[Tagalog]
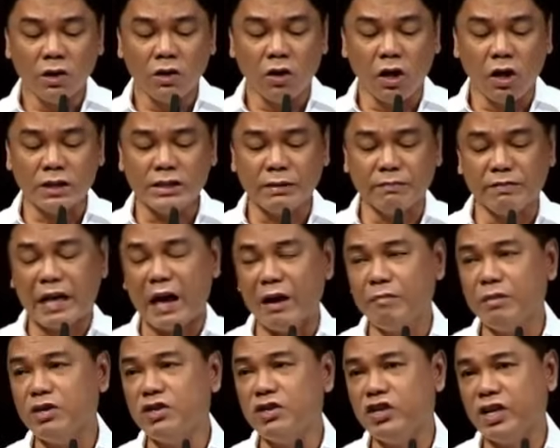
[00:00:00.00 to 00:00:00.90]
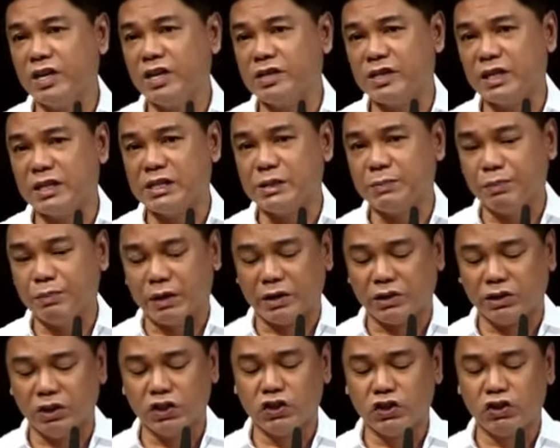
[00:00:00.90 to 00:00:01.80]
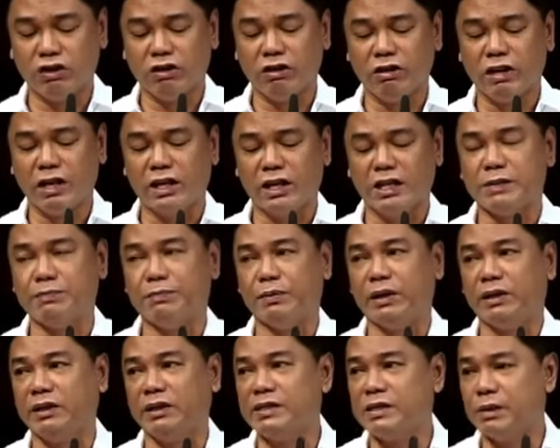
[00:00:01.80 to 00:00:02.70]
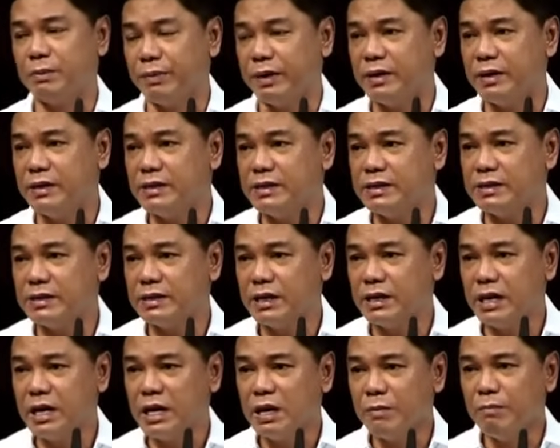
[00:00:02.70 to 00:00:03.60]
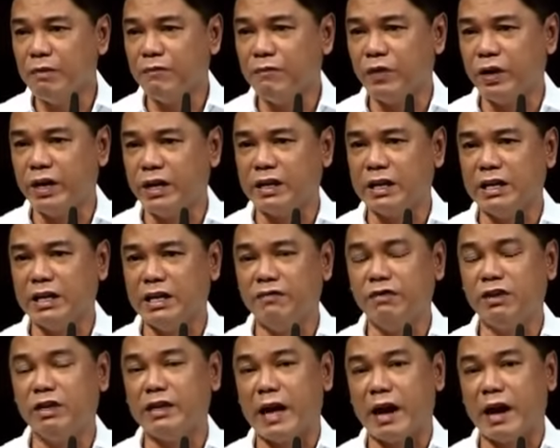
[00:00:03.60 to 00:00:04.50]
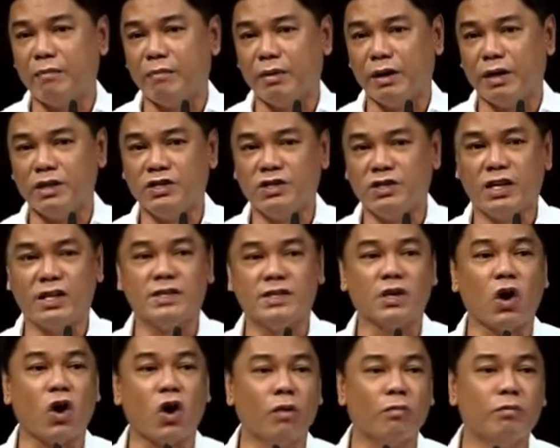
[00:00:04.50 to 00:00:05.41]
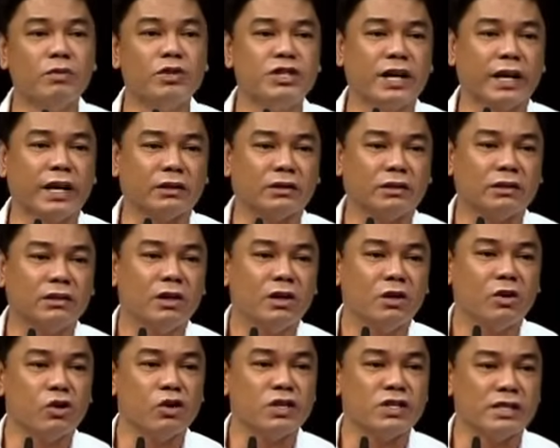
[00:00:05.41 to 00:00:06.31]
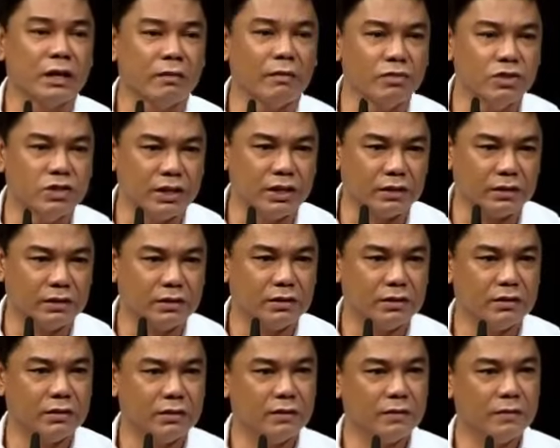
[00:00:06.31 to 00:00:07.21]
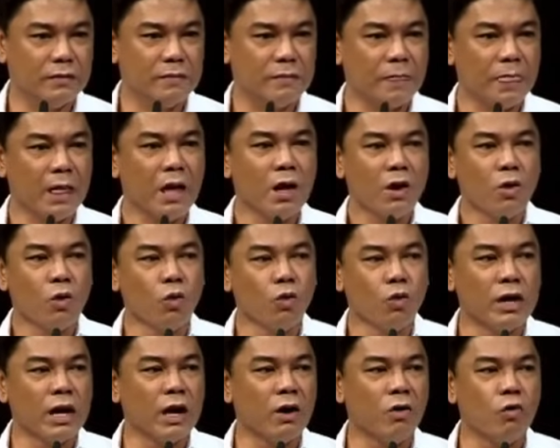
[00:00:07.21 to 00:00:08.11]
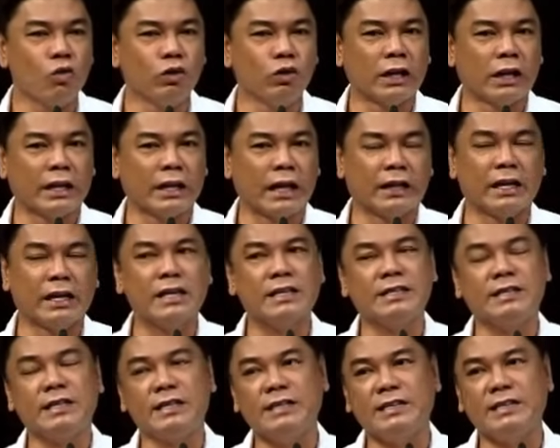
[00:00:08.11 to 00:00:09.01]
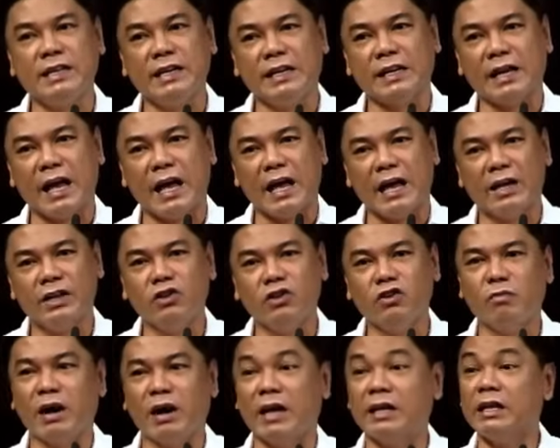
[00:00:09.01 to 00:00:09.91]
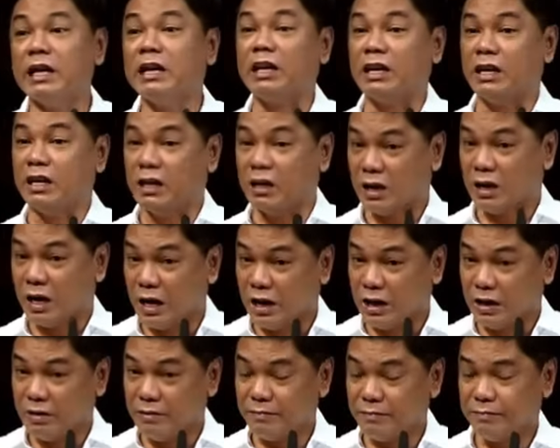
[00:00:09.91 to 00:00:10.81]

Gossip damages its practitioner and its participants before it can even damage its object or subject. Unang-una na, na nasisira yung mga naninira.